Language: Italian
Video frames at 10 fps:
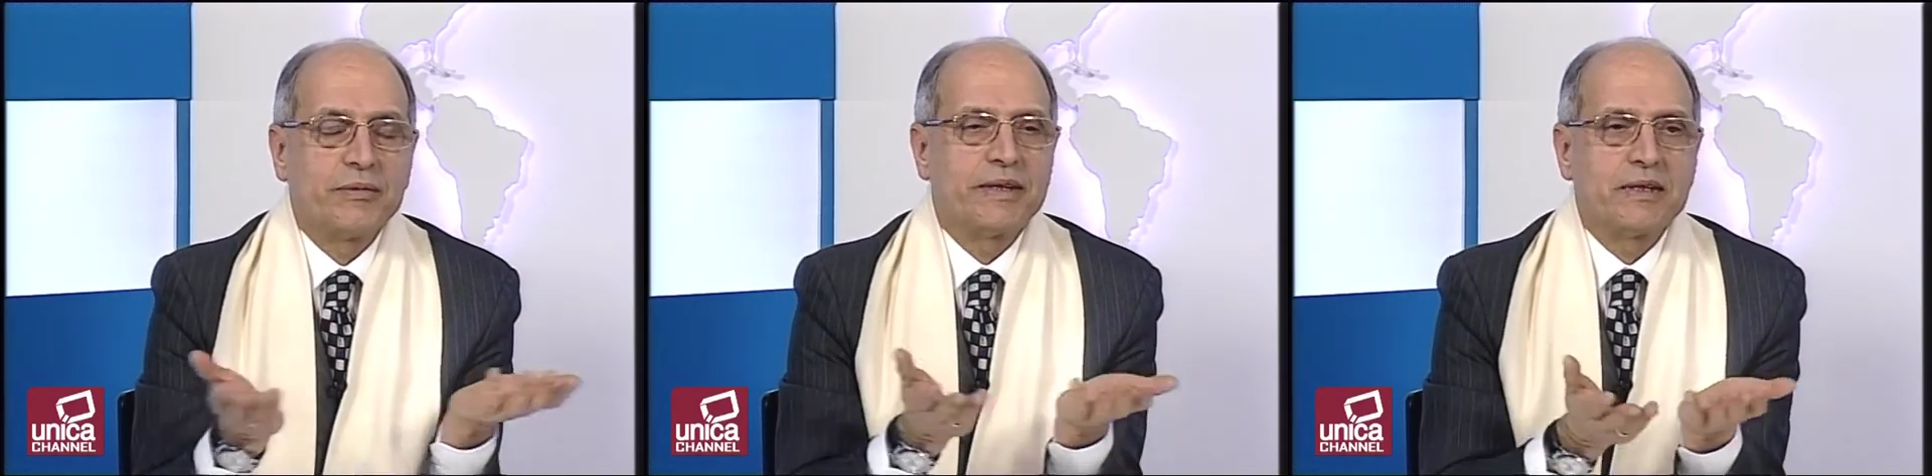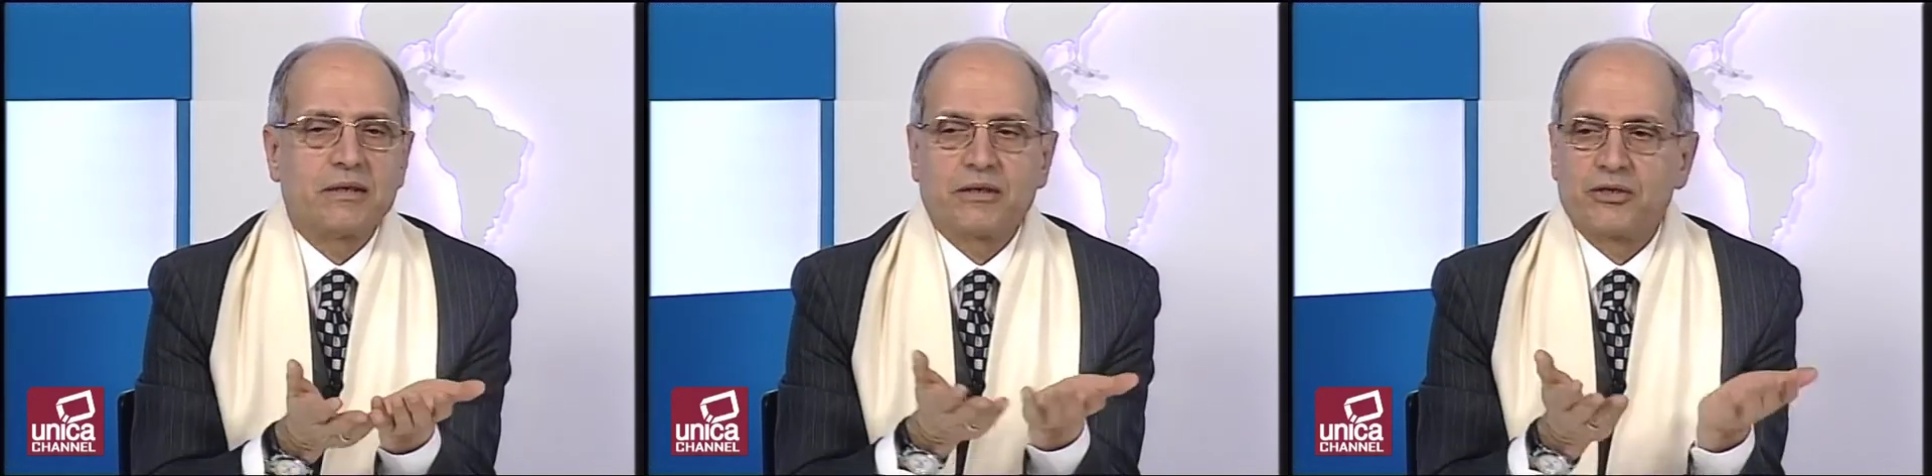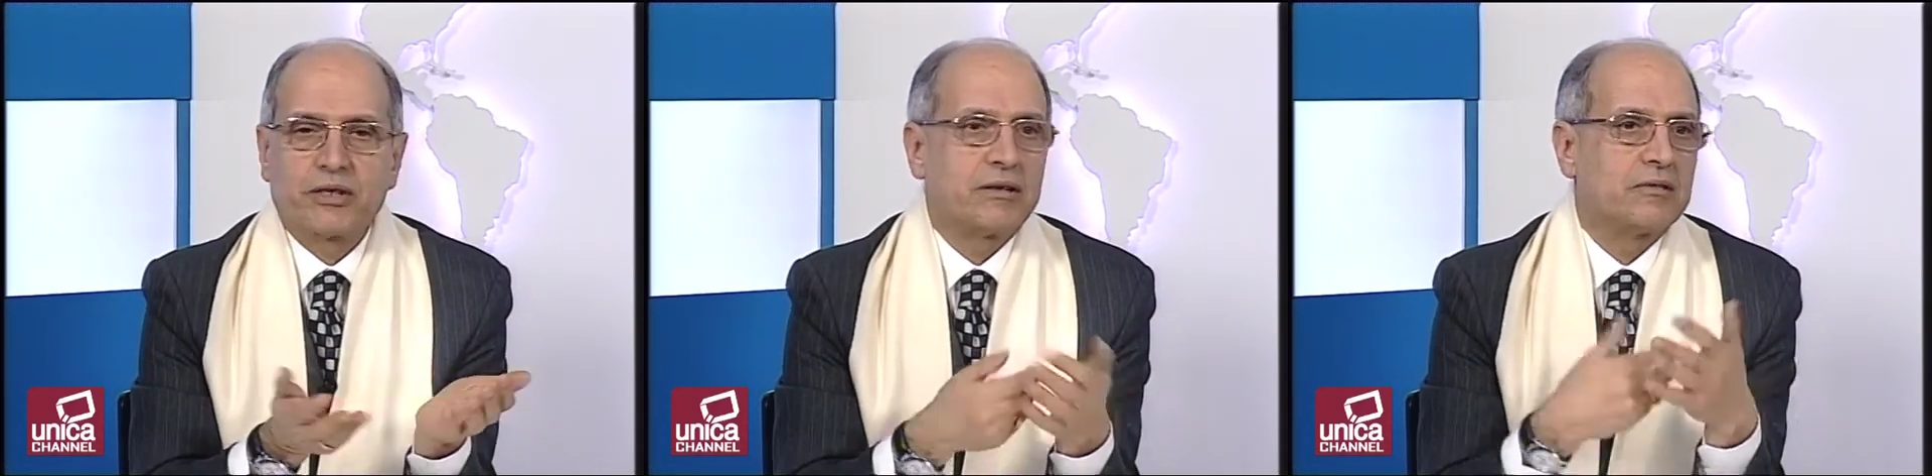paesi che
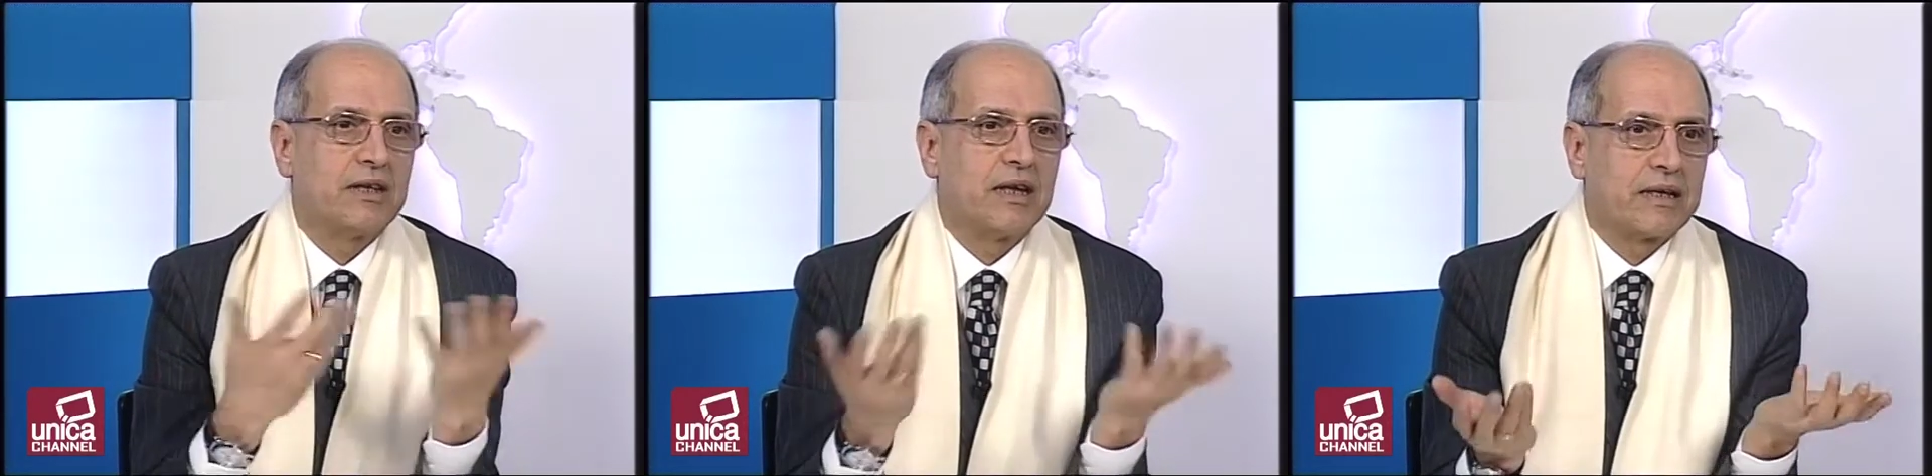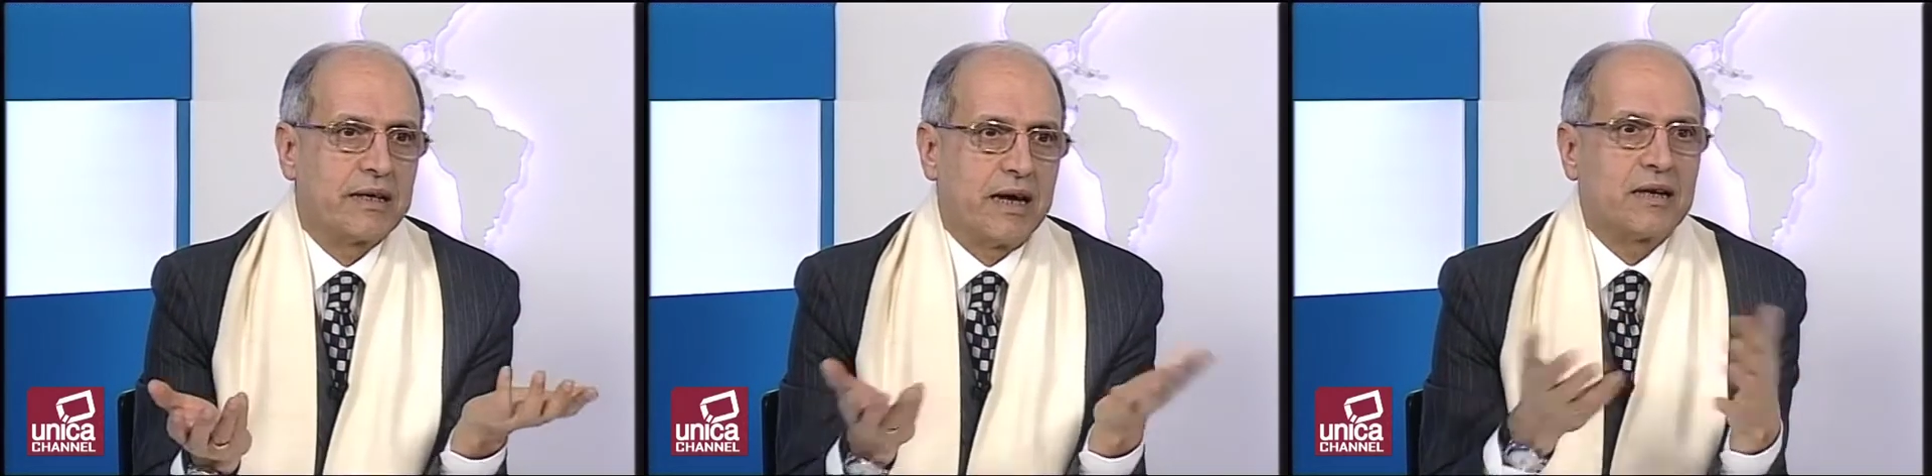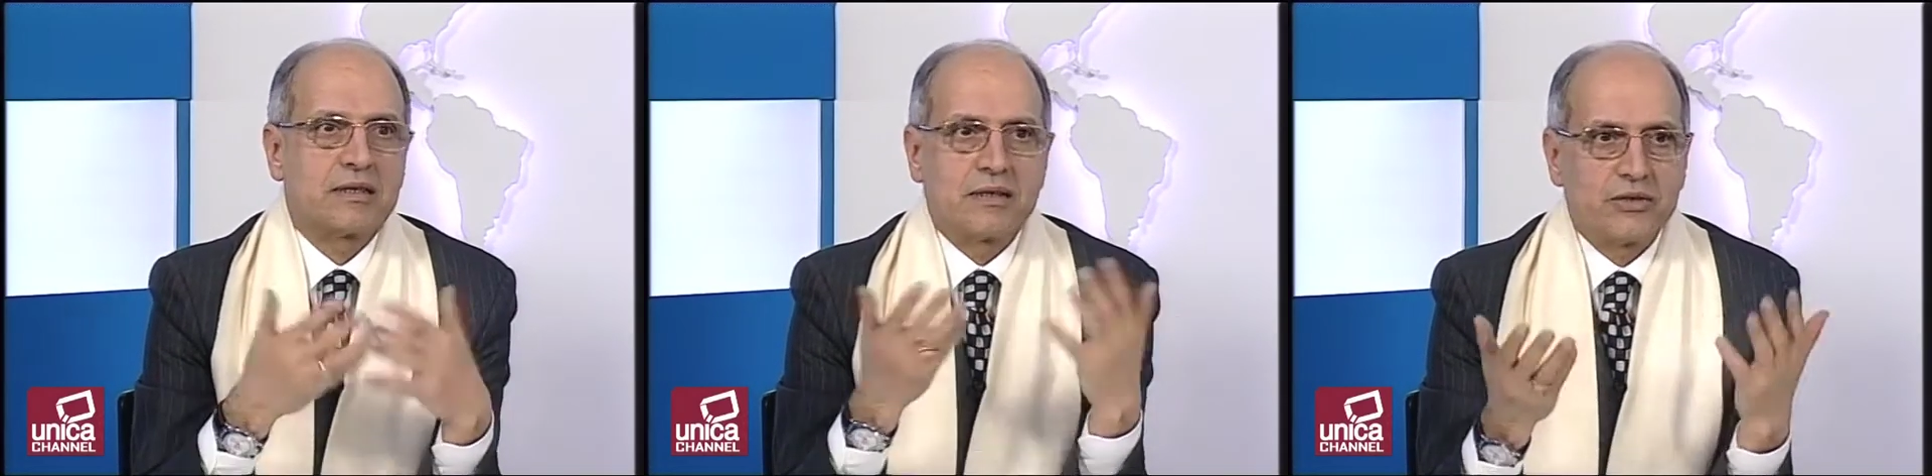cercano di
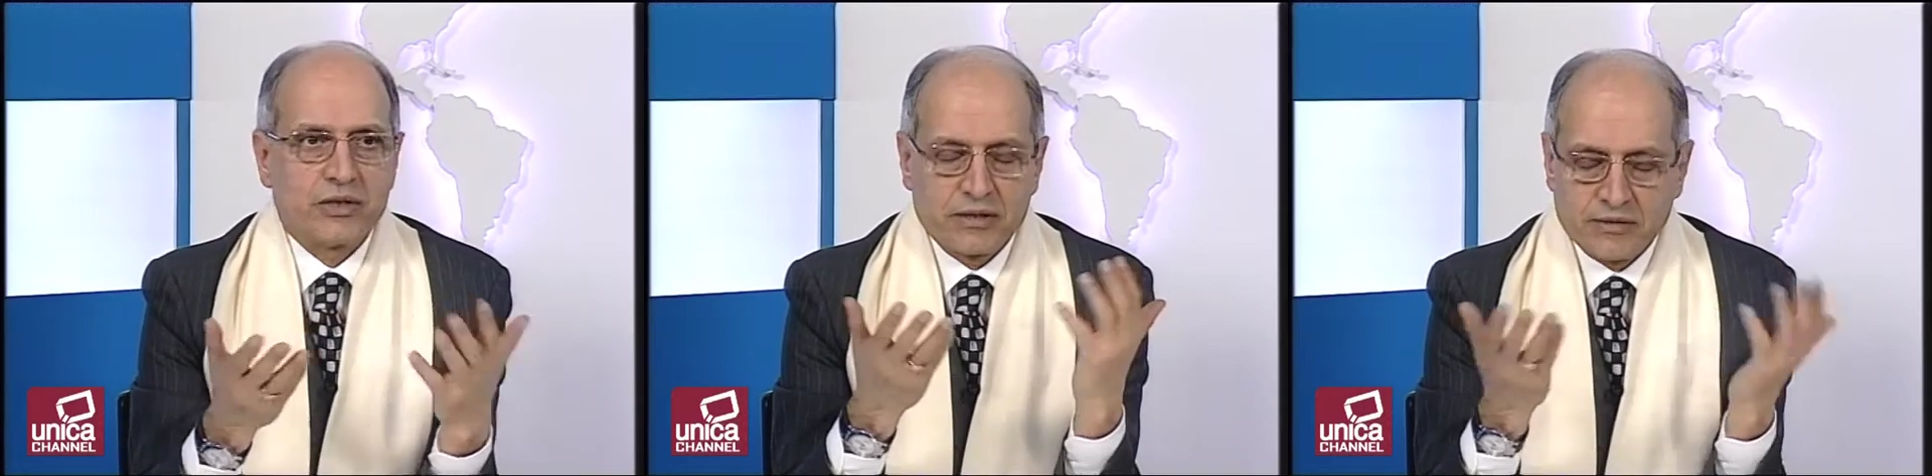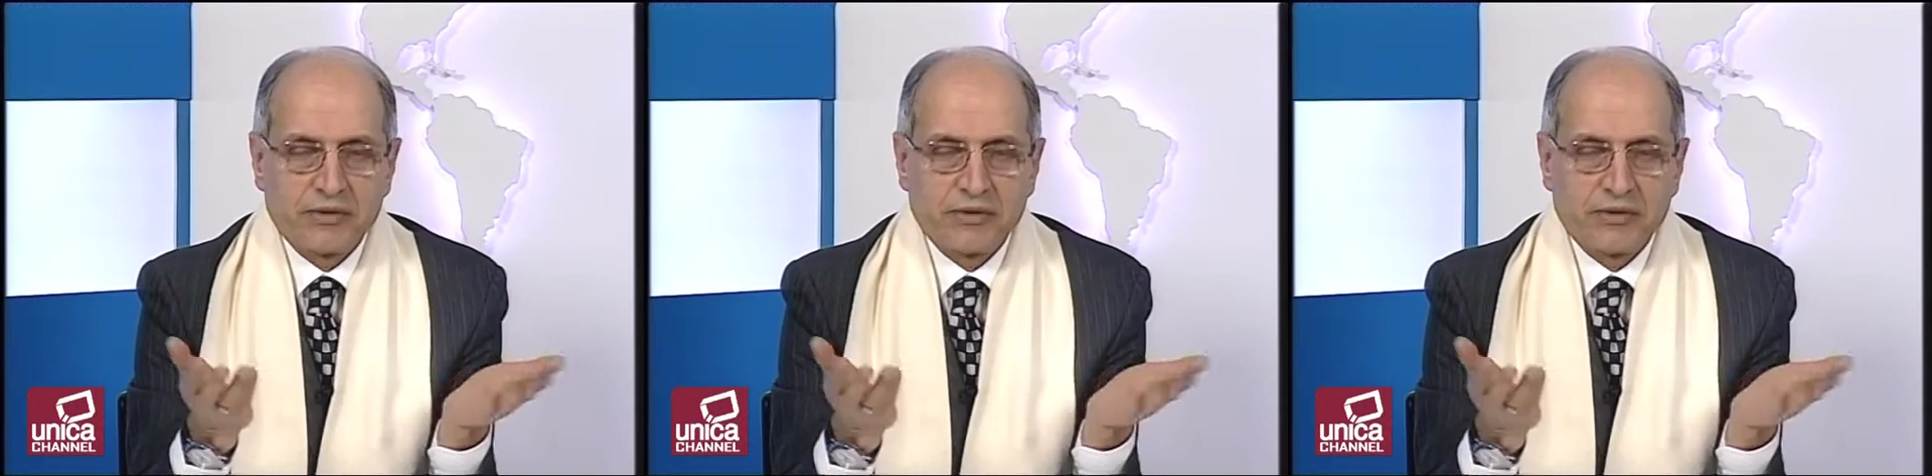allargarsi, eccetera.